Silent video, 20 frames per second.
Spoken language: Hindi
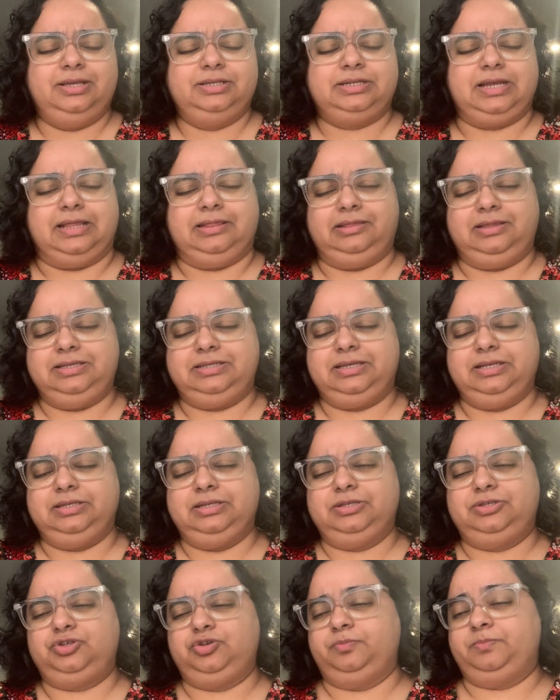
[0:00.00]
शांति से
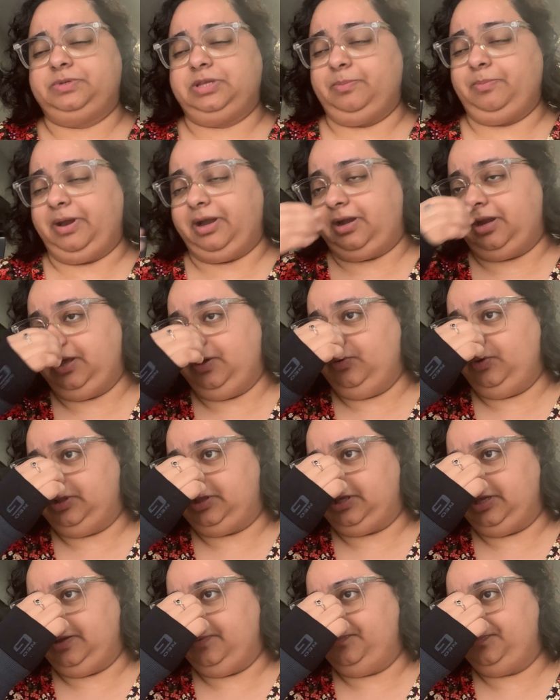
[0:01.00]
जस्ट चुप से बैठी हुई
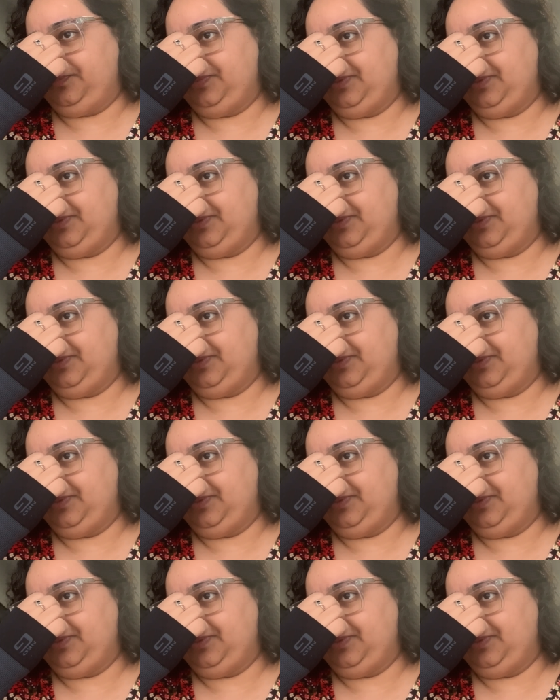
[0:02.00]
थी